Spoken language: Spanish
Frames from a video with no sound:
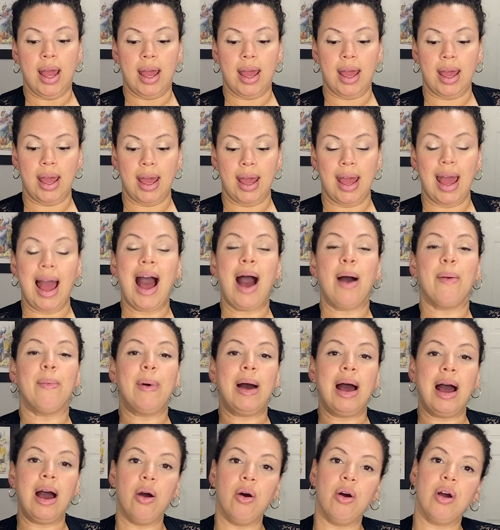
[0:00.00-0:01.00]
Eh,
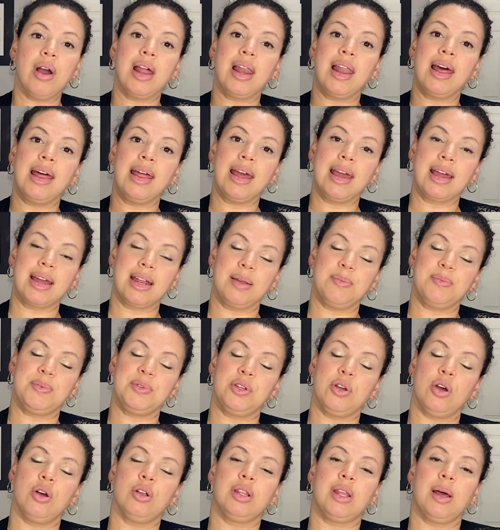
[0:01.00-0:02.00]
abajo en la
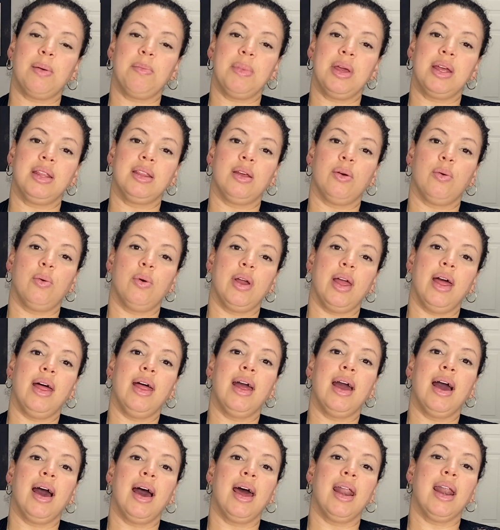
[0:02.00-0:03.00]
descripción también te voy a
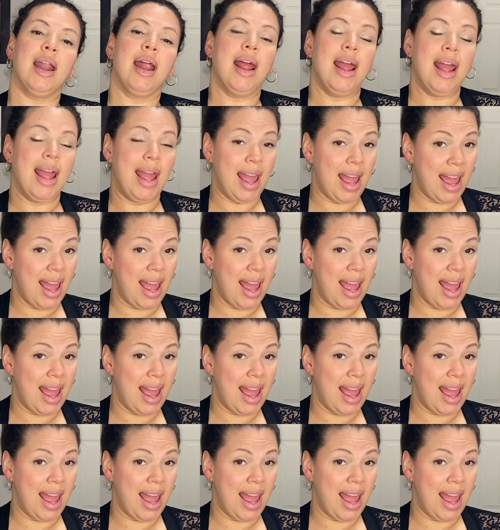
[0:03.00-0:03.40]
dejar